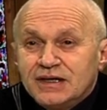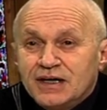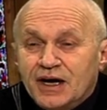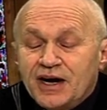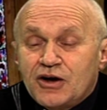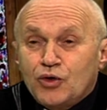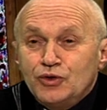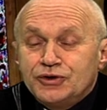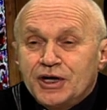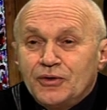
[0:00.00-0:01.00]

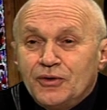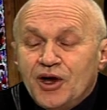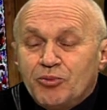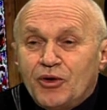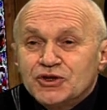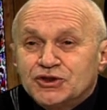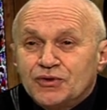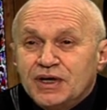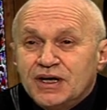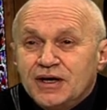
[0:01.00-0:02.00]
Raccontano gli
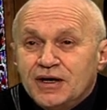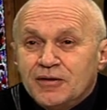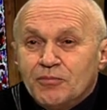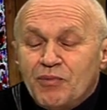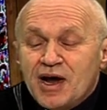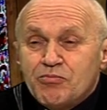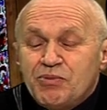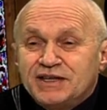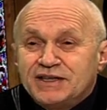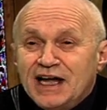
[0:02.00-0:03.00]
apostoli
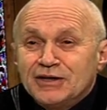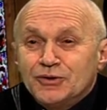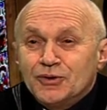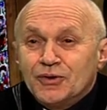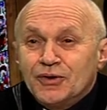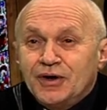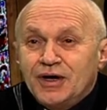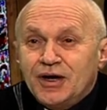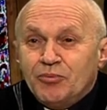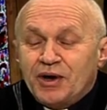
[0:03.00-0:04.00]
balbettando
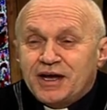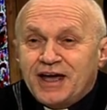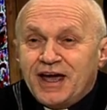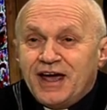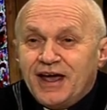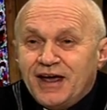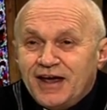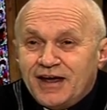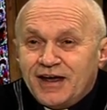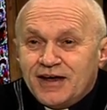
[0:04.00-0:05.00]
perché
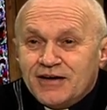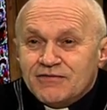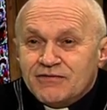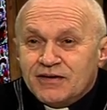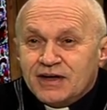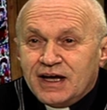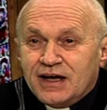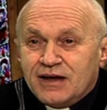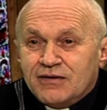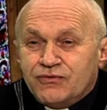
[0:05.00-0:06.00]

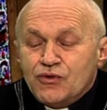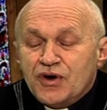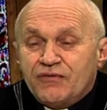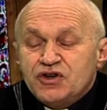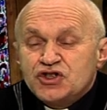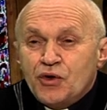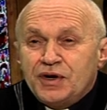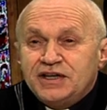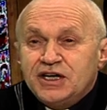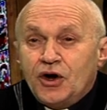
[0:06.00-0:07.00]
fu una
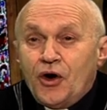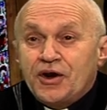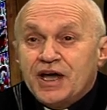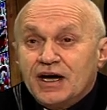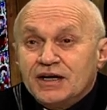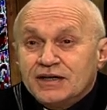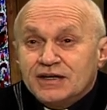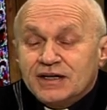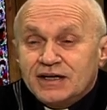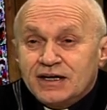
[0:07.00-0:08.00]
visione di gloria.
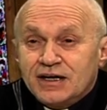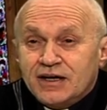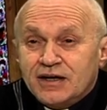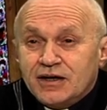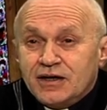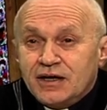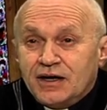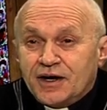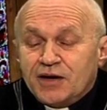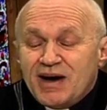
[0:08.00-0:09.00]

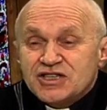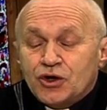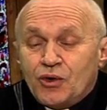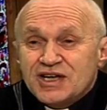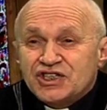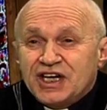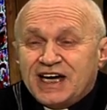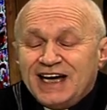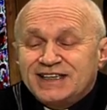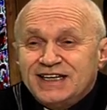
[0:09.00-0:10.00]
Rimasero
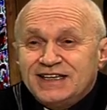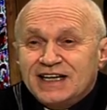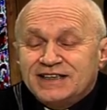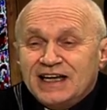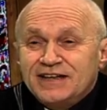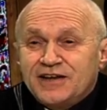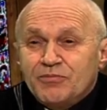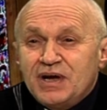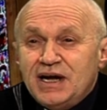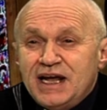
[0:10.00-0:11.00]
accecati da tanta
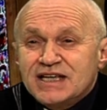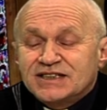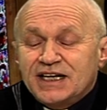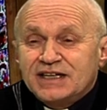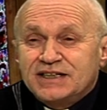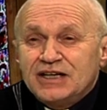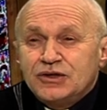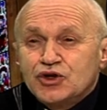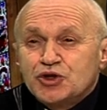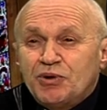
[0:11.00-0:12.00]
bellezza, da
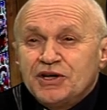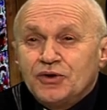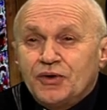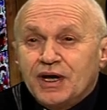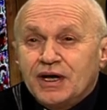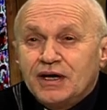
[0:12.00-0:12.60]
tanto splendore.